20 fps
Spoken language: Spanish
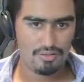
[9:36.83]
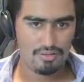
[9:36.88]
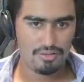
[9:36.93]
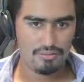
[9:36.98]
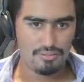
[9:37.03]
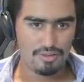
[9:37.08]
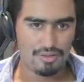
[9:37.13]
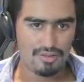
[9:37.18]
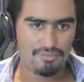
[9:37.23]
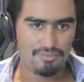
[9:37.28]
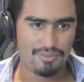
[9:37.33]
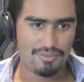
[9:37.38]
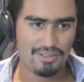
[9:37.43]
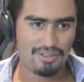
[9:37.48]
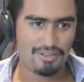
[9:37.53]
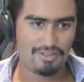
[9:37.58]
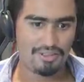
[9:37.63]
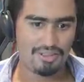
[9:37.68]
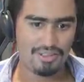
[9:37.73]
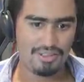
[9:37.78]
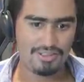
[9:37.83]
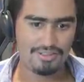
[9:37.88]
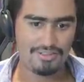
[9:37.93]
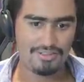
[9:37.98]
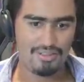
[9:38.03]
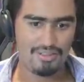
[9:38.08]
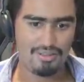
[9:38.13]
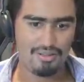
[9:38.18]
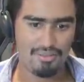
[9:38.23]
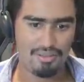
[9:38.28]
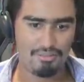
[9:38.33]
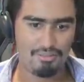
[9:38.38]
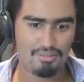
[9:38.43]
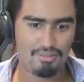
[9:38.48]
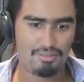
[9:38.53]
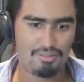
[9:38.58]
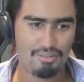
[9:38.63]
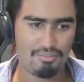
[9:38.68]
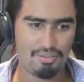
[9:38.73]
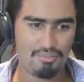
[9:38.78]
Mi compañero no tiene esto. Ven,
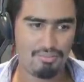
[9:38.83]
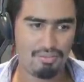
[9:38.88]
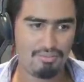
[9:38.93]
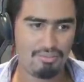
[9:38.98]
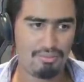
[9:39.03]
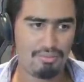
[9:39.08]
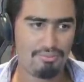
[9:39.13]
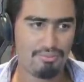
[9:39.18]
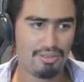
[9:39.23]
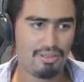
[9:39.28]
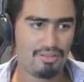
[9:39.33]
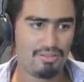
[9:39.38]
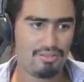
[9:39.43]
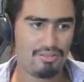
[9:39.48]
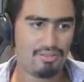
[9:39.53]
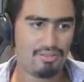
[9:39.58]
ven, ven, ven, ven, ven, ven.